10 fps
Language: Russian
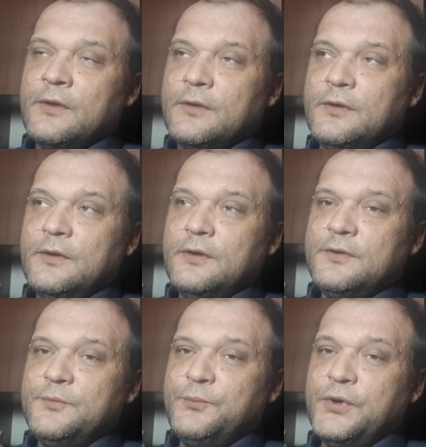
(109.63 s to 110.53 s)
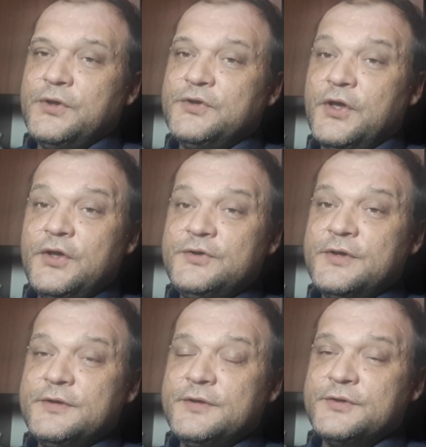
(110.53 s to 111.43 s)
И, по идее,
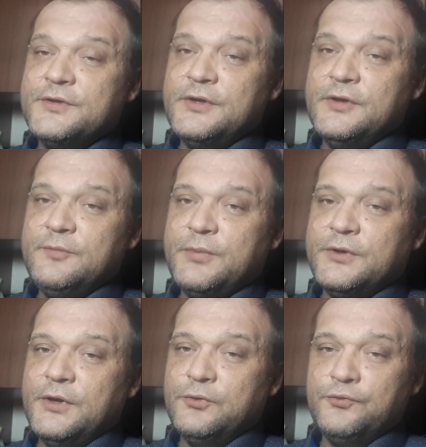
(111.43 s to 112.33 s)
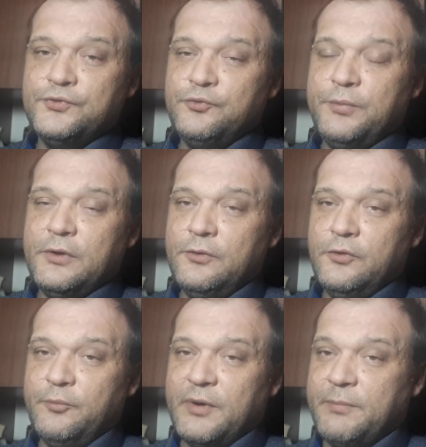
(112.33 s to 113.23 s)
здесь должны под эту всю
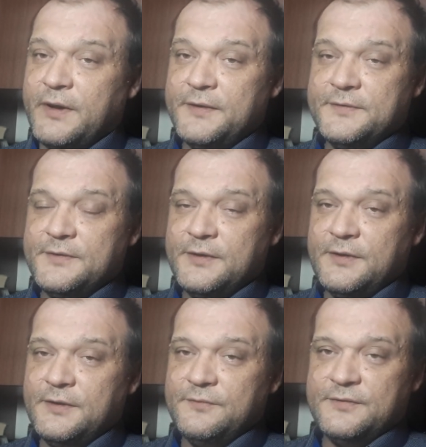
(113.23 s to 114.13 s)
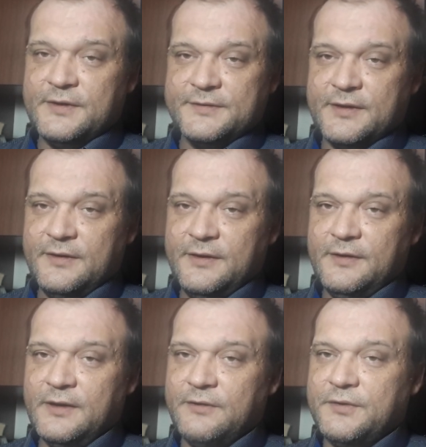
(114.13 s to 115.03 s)
пилюлю попасть и все остальные
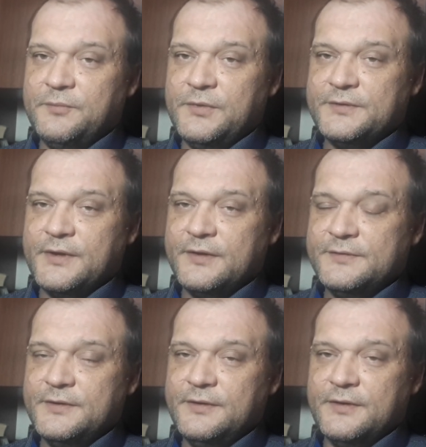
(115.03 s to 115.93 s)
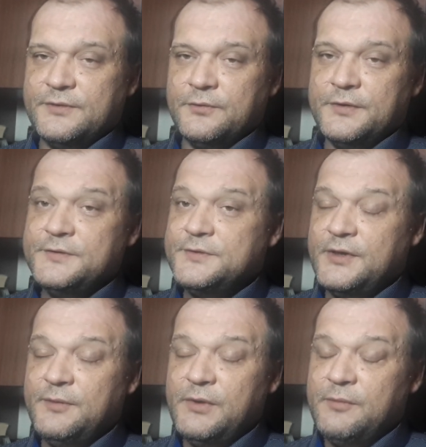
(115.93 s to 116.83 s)
главы администрации, которые с
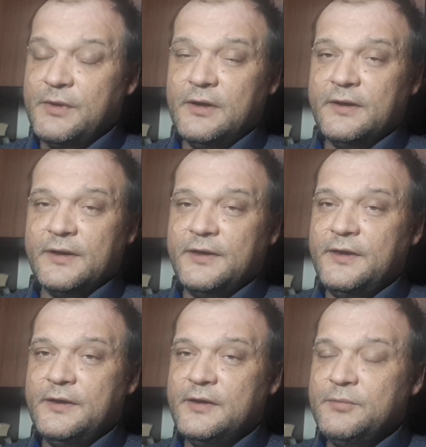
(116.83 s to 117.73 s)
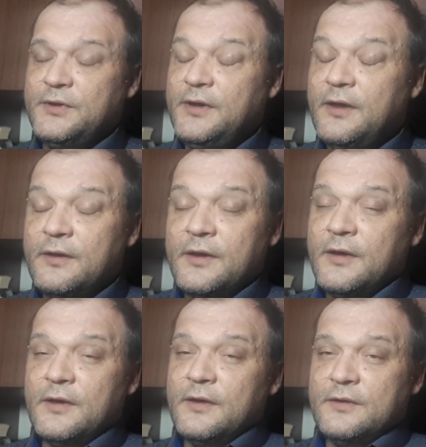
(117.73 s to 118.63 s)
ними имели какие-либо де
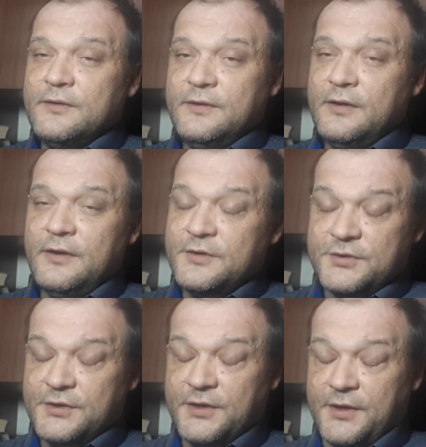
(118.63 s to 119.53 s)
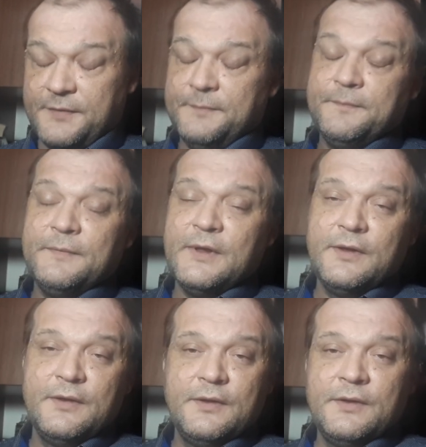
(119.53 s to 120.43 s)
делишки.
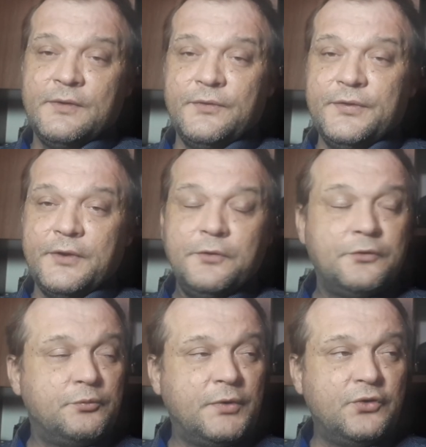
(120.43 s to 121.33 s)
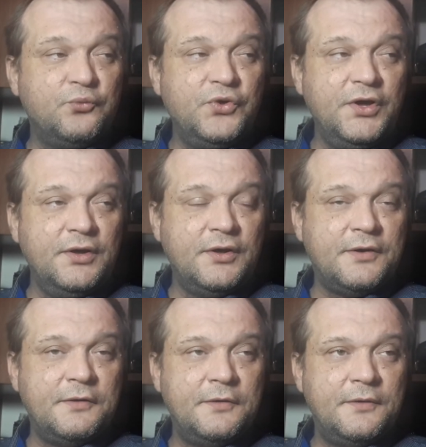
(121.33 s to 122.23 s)
Вот такое вот мое мнение.